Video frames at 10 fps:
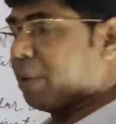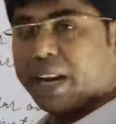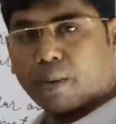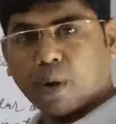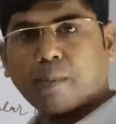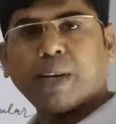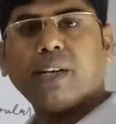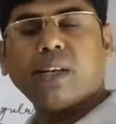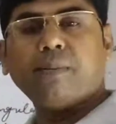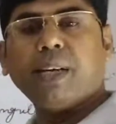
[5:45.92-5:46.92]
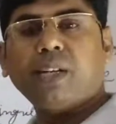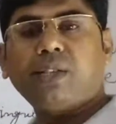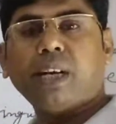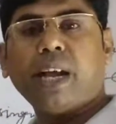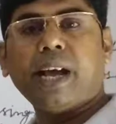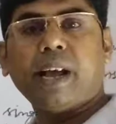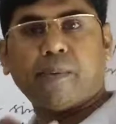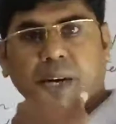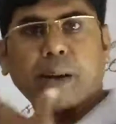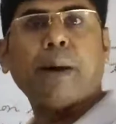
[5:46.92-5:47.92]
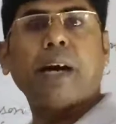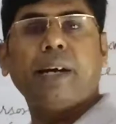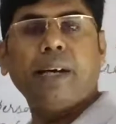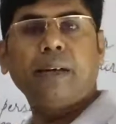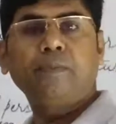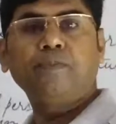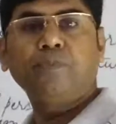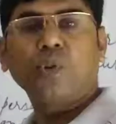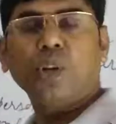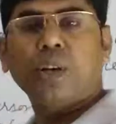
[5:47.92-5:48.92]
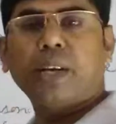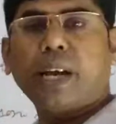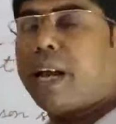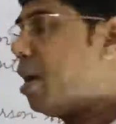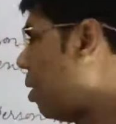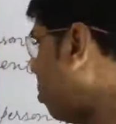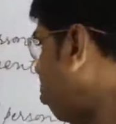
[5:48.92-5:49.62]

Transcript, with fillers: मैंने एक वहाँ पे डिटर्मिनेशन है या फिर कमांड है ठीक है अब